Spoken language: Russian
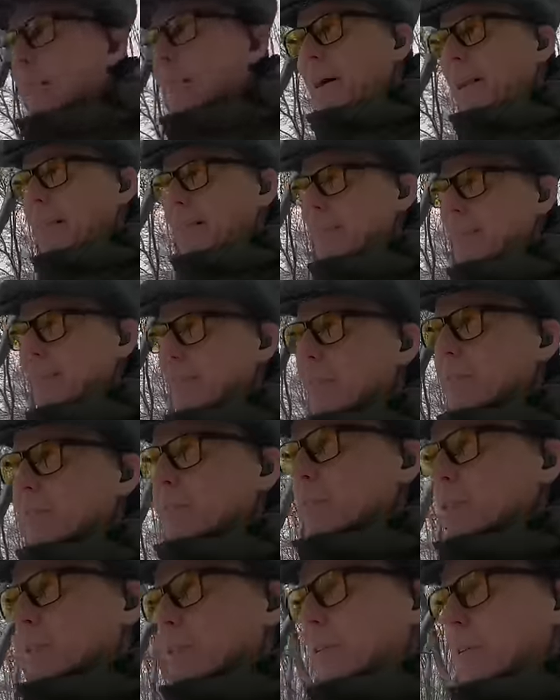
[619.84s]
пальцы,
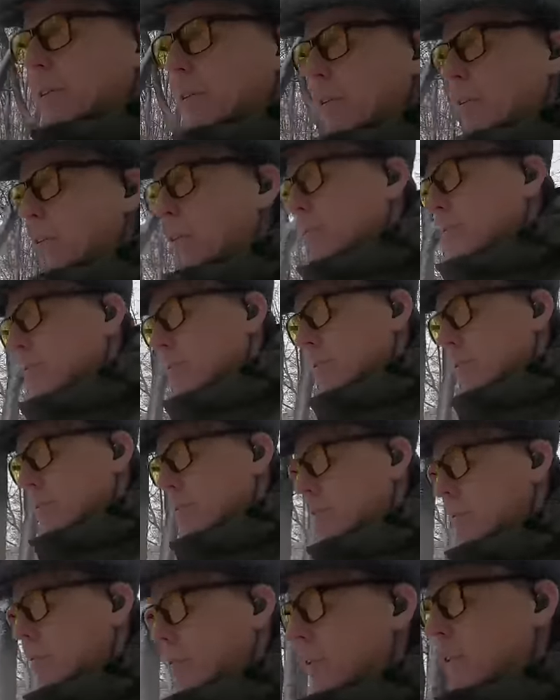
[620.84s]
сквозь...
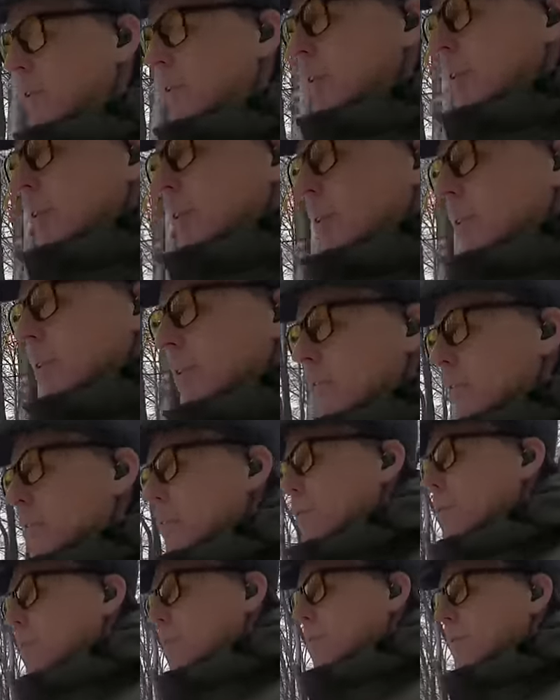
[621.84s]

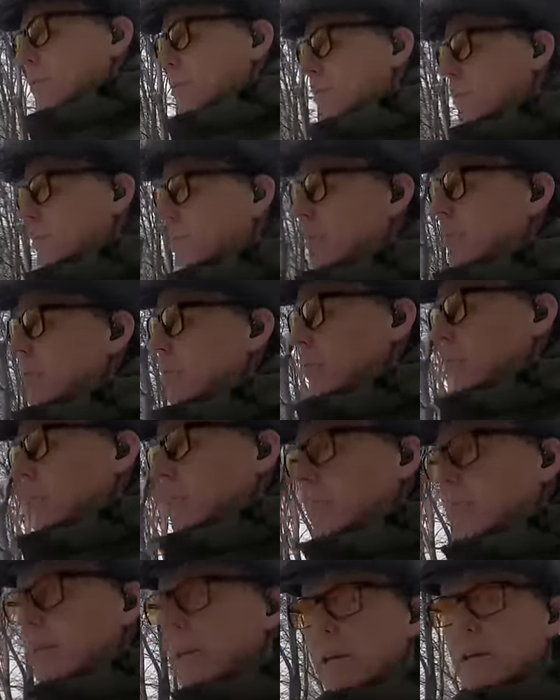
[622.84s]
Э,
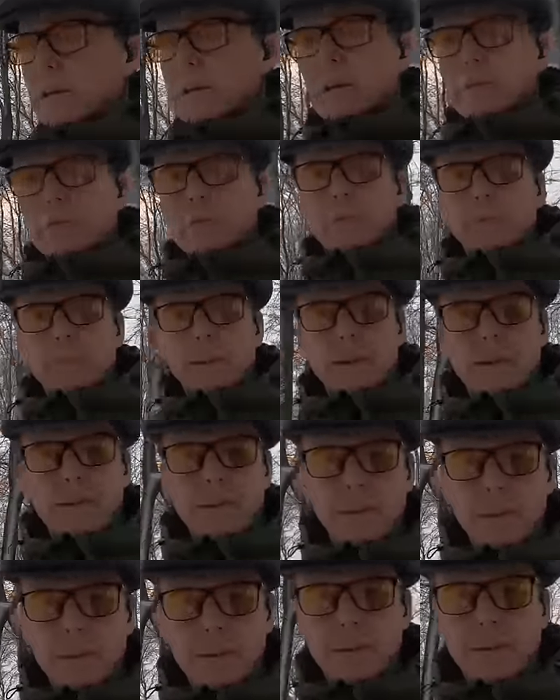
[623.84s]
правильно, да, сквозь пальцы,
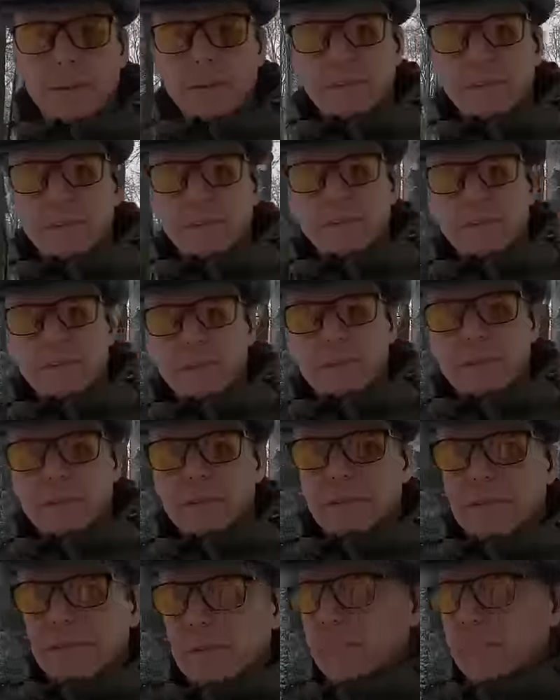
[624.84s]
так, так говорят.